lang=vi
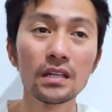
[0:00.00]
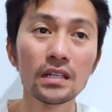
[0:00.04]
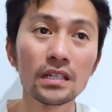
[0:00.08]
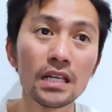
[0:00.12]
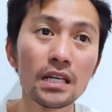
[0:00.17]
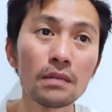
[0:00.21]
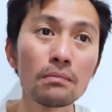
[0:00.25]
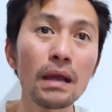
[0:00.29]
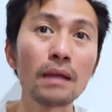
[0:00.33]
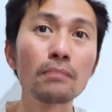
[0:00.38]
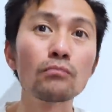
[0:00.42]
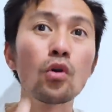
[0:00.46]

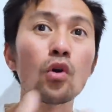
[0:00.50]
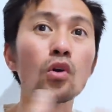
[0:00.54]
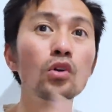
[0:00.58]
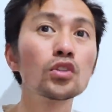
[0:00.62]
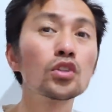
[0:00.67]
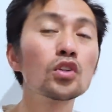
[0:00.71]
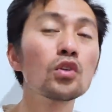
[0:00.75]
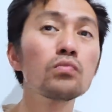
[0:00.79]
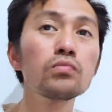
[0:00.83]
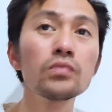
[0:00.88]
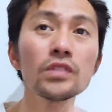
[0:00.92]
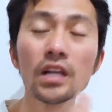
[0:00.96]
Để bạn bổ
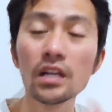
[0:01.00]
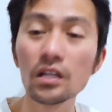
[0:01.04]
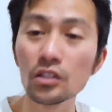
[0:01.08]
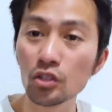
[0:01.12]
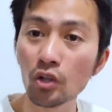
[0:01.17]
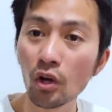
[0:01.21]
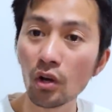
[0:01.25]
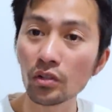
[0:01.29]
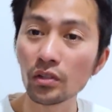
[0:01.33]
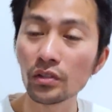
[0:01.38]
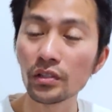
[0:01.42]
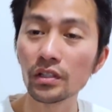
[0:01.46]
sung dân
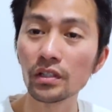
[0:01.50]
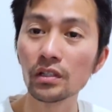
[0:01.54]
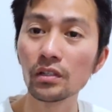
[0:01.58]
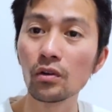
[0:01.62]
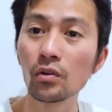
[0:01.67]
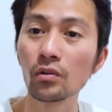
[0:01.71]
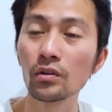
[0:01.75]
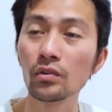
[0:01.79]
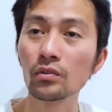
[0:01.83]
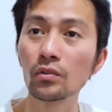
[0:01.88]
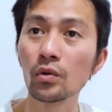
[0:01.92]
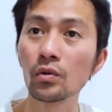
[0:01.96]
số cho những
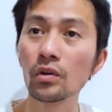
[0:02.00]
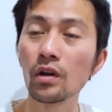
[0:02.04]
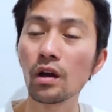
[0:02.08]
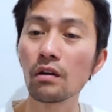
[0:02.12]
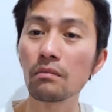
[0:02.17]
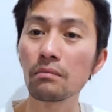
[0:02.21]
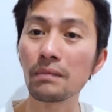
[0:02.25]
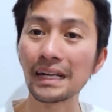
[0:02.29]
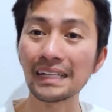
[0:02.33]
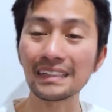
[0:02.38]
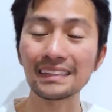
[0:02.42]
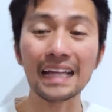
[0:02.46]
khu đó,
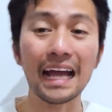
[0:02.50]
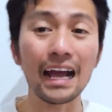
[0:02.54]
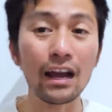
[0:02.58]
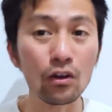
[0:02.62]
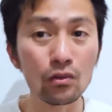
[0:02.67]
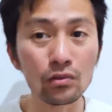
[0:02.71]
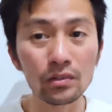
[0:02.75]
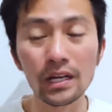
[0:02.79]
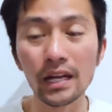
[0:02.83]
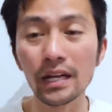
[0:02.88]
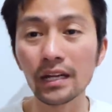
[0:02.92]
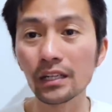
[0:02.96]
bạn
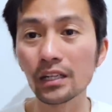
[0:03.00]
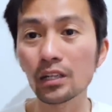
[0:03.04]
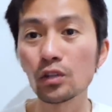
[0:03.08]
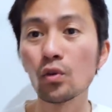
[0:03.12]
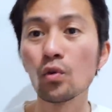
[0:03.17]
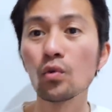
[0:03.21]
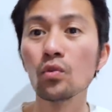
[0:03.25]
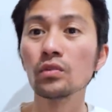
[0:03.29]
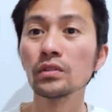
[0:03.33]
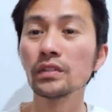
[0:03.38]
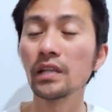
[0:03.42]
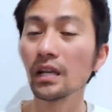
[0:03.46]
tạo ra cái
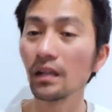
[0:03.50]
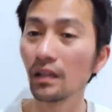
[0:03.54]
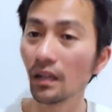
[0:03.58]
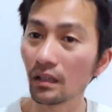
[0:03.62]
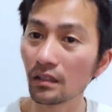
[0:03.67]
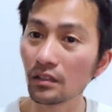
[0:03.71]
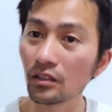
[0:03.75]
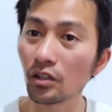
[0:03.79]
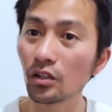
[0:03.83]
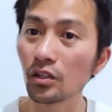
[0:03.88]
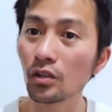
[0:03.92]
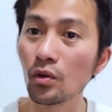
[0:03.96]
nguồn nhân lực
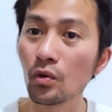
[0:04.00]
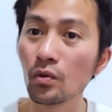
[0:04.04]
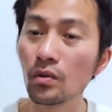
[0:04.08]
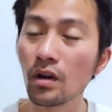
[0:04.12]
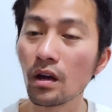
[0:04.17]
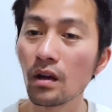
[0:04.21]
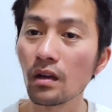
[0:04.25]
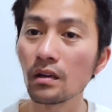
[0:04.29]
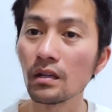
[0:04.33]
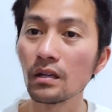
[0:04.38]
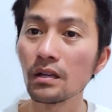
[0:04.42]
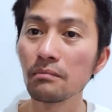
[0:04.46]
cho cái khu
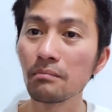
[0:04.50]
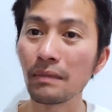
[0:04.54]
đó,